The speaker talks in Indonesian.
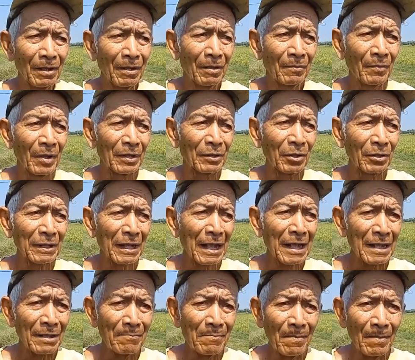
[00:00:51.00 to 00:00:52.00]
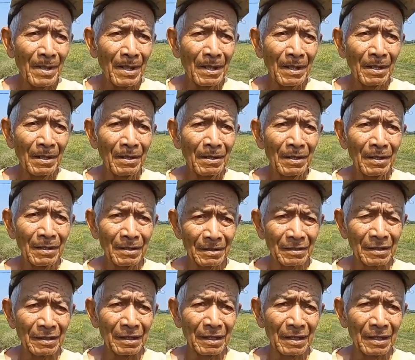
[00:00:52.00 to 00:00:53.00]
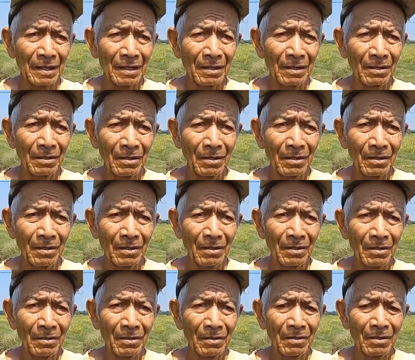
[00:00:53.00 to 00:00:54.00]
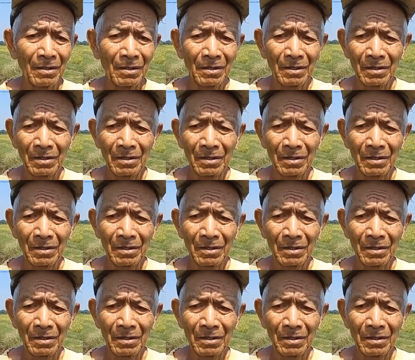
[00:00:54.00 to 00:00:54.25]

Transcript: Waktu tanam. pada tanam. Usia berapa bulan ini?